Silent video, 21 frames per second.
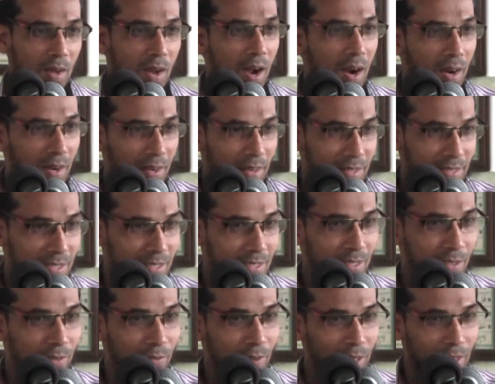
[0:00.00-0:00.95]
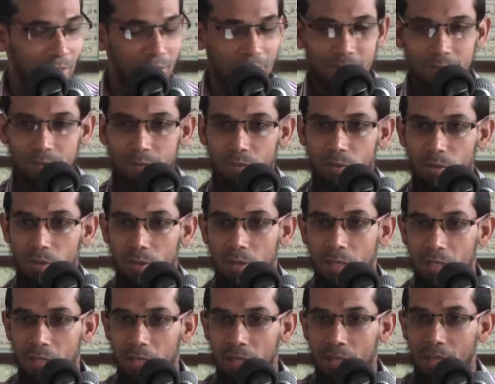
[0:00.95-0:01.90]
ஹார்ட் டிஸ்க் வருது
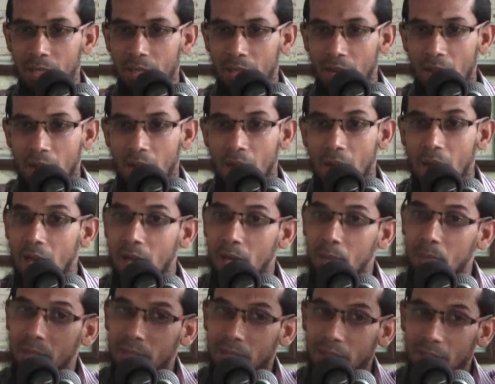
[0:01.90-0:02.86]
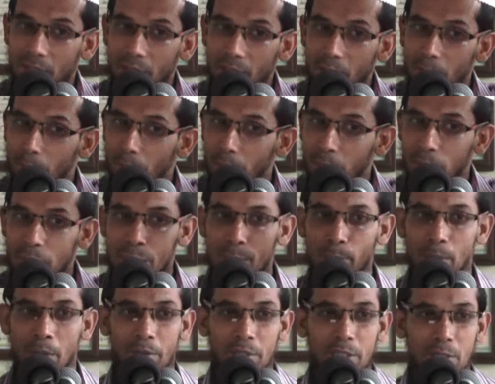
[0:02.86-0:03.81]
அந்த நாங்கள் ஆரம்பத்தில்
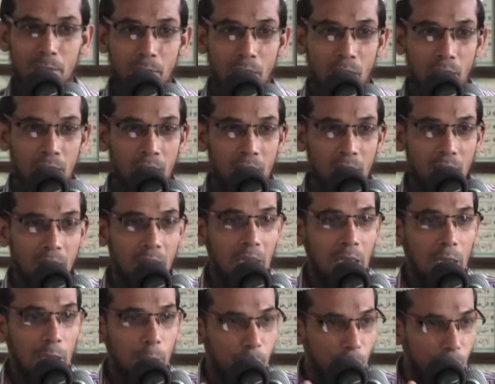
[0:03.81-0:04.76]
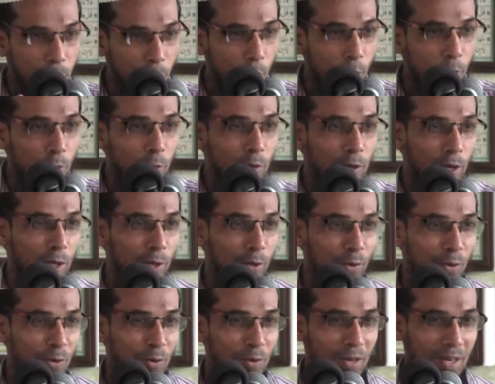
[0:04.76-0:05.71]
கம்ப்யூட்டர்ஸ் பாவித்த மாதிரி இப்போ ஃபோனுக்குள்ளே அதை
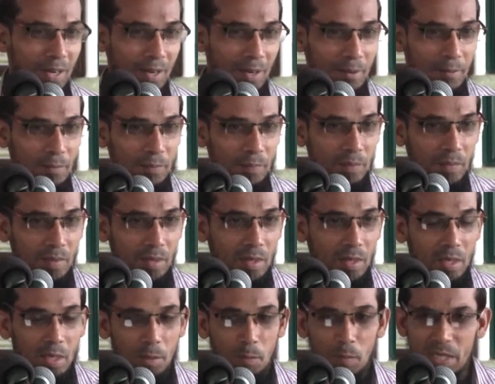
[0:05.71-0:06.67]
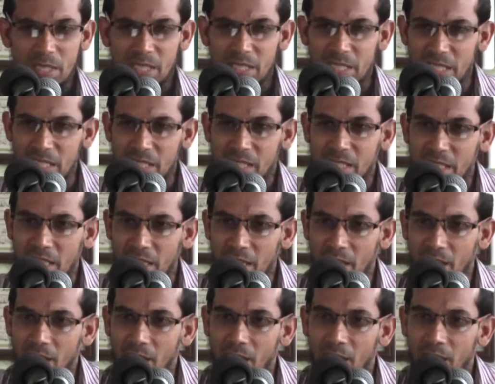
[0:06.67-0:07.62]
கொண்டு வரோம் இப்படி சின்ன
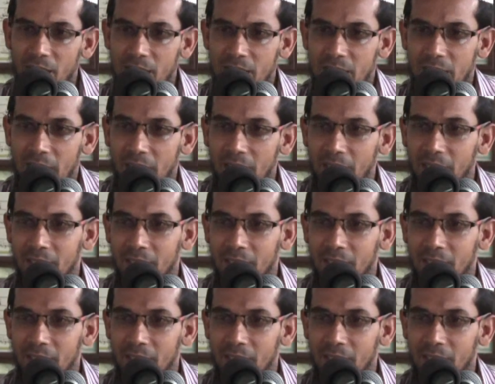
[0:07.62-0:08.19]
சின்னதாக சில